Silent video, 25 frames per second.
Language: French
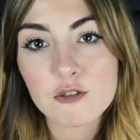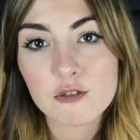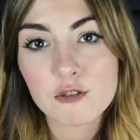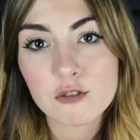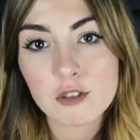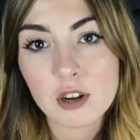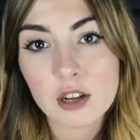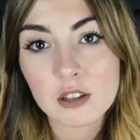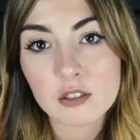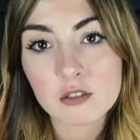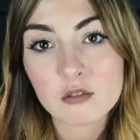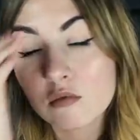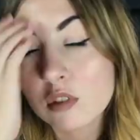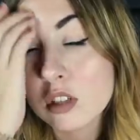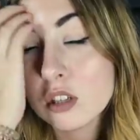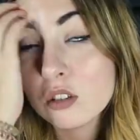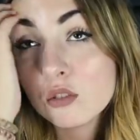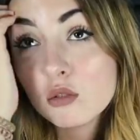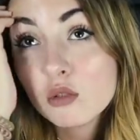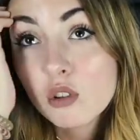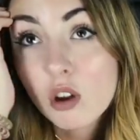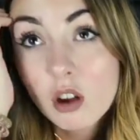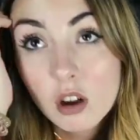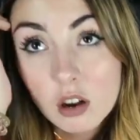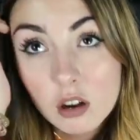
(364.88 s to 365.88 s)

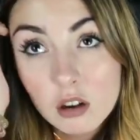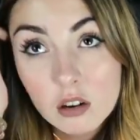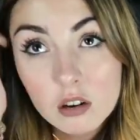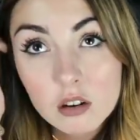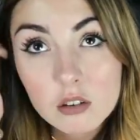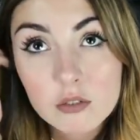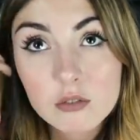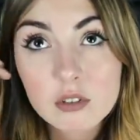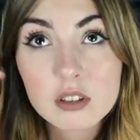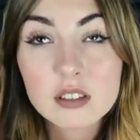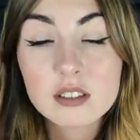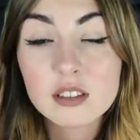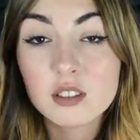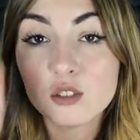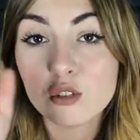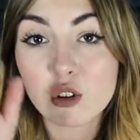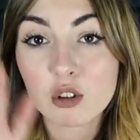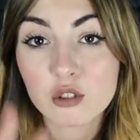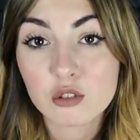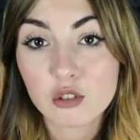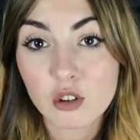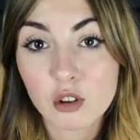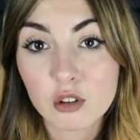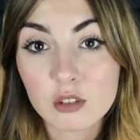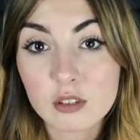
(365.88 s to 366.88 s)
21h,
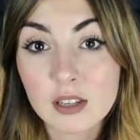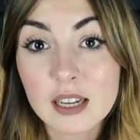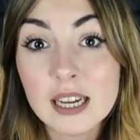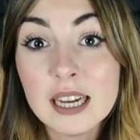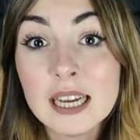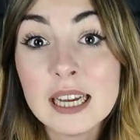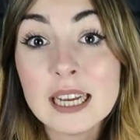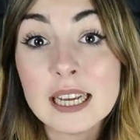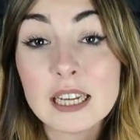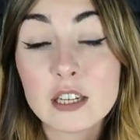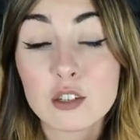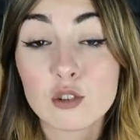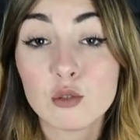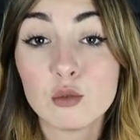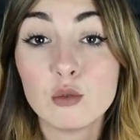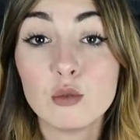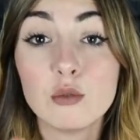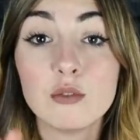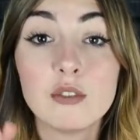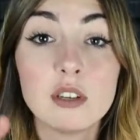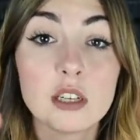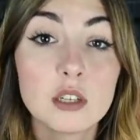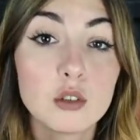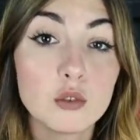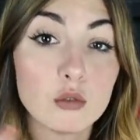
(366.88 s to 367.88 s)
21h30 et je
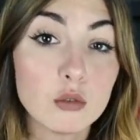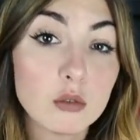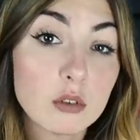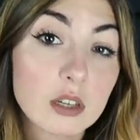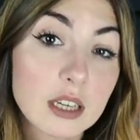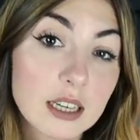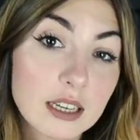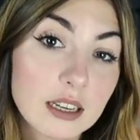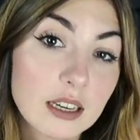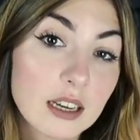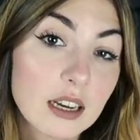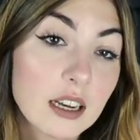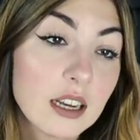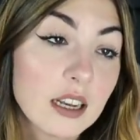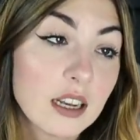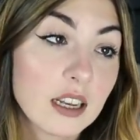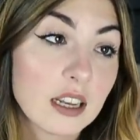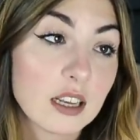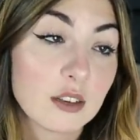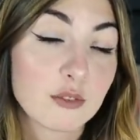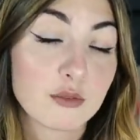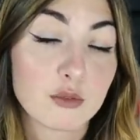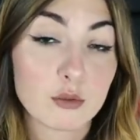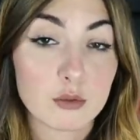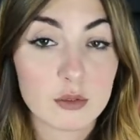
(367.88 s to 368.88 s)
devais courir
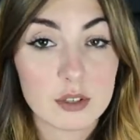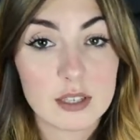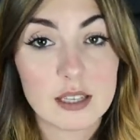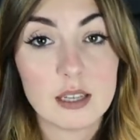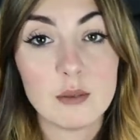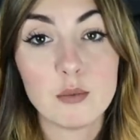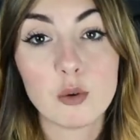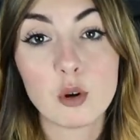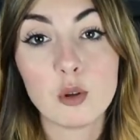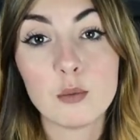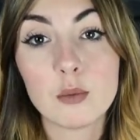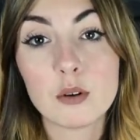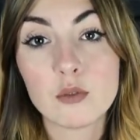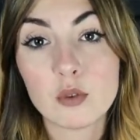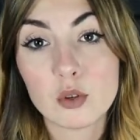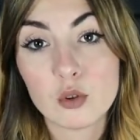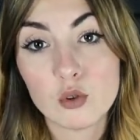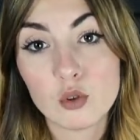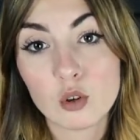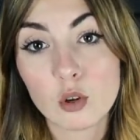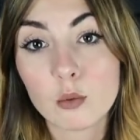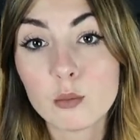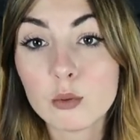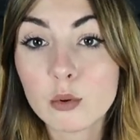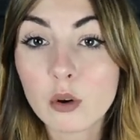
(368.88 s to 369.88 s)
et foncer prendre ma
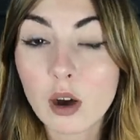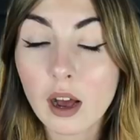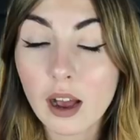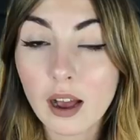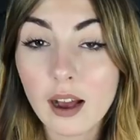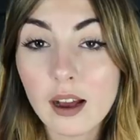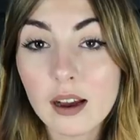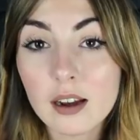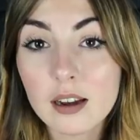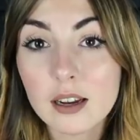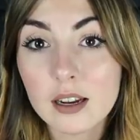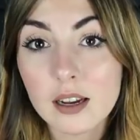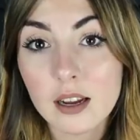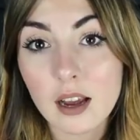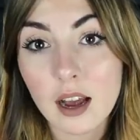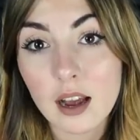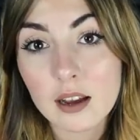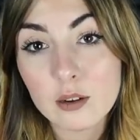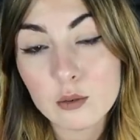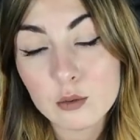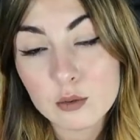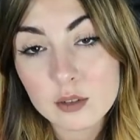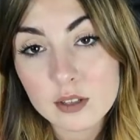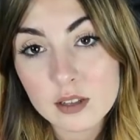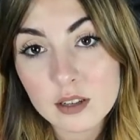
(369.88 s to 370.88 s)
voiture pour aller à
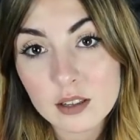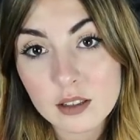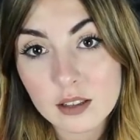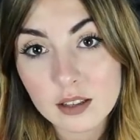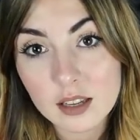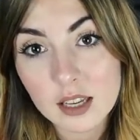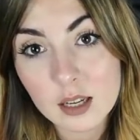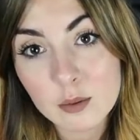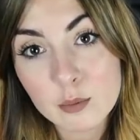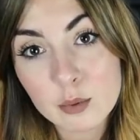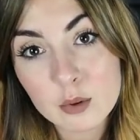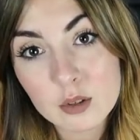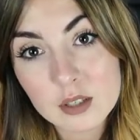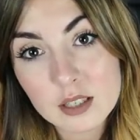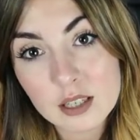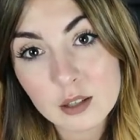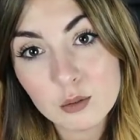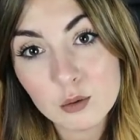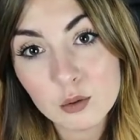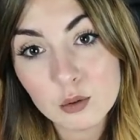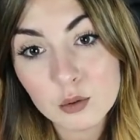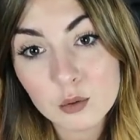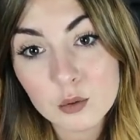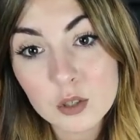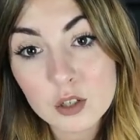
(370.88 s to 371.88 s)
l'usine et bosser
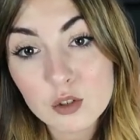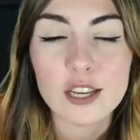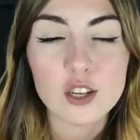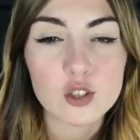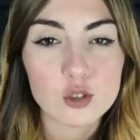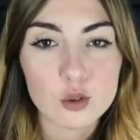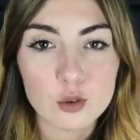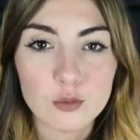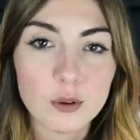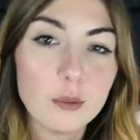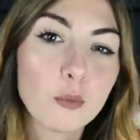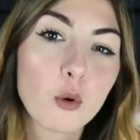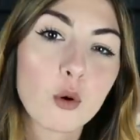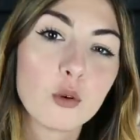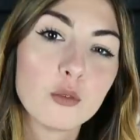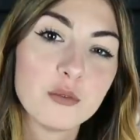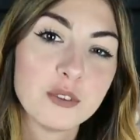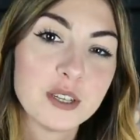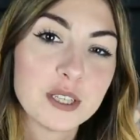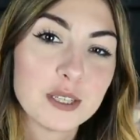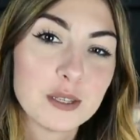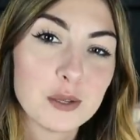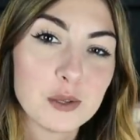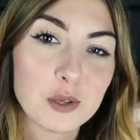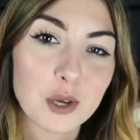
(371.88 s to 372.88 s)
de nuit et je devais me relever
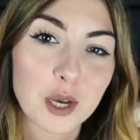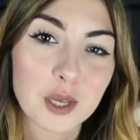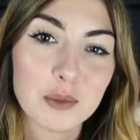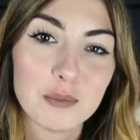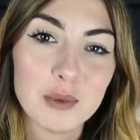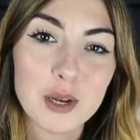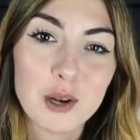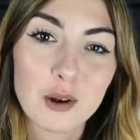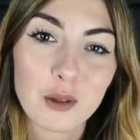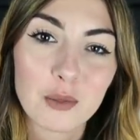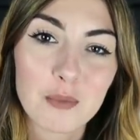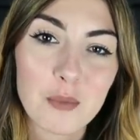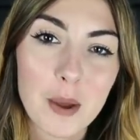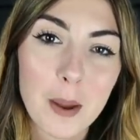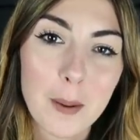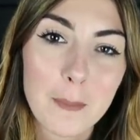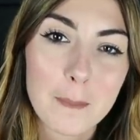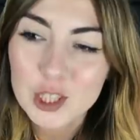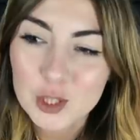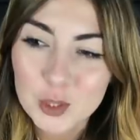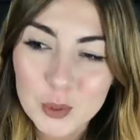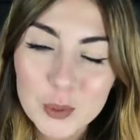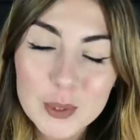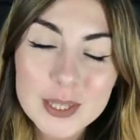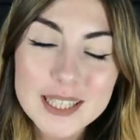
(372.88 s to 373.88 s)
à 6h30 le lendemain.
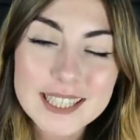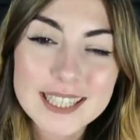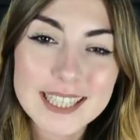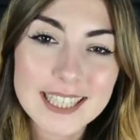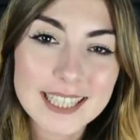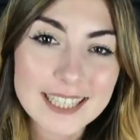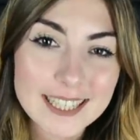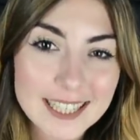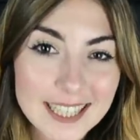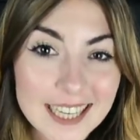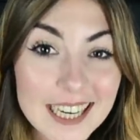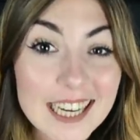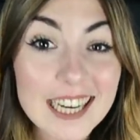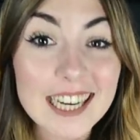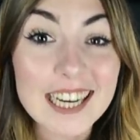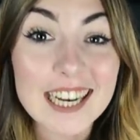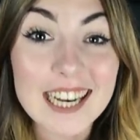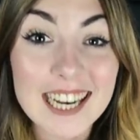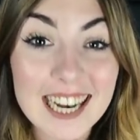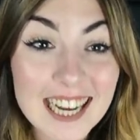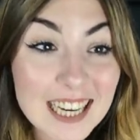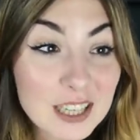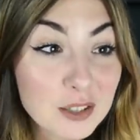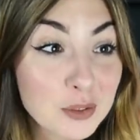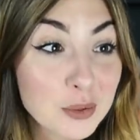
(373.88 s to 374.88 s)
Donc c'était
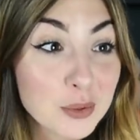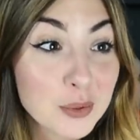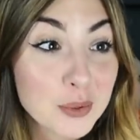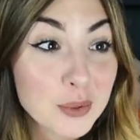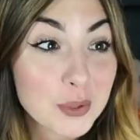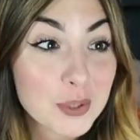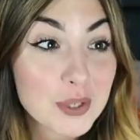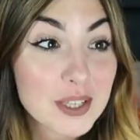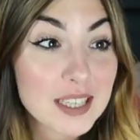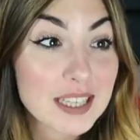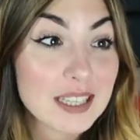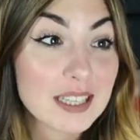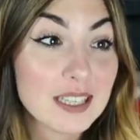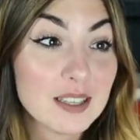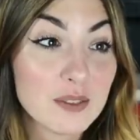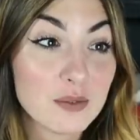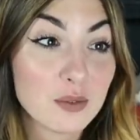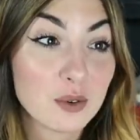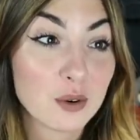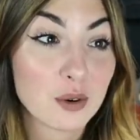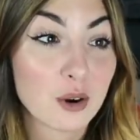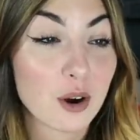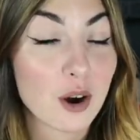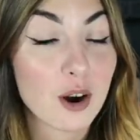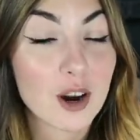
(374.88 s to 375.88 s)
la course et
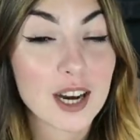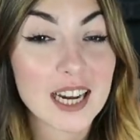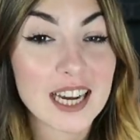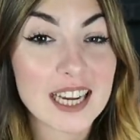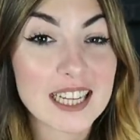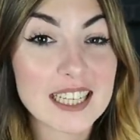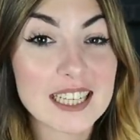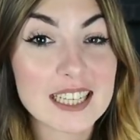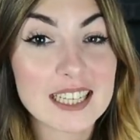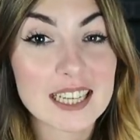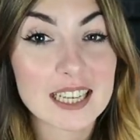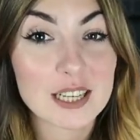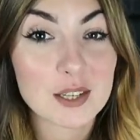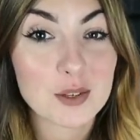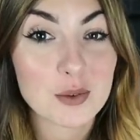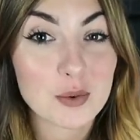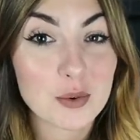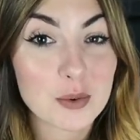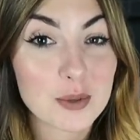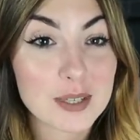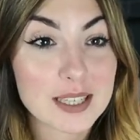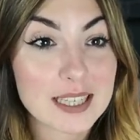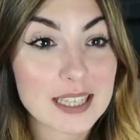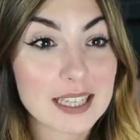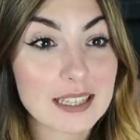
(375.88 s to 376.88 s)
niveau
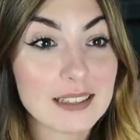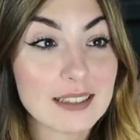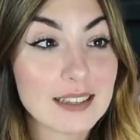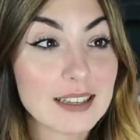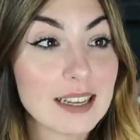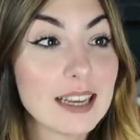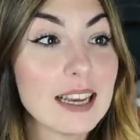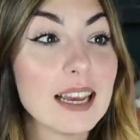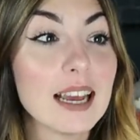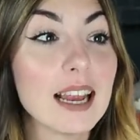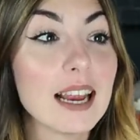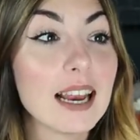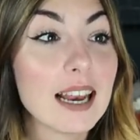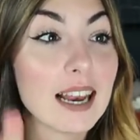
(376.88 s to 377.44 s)
organisation, c'était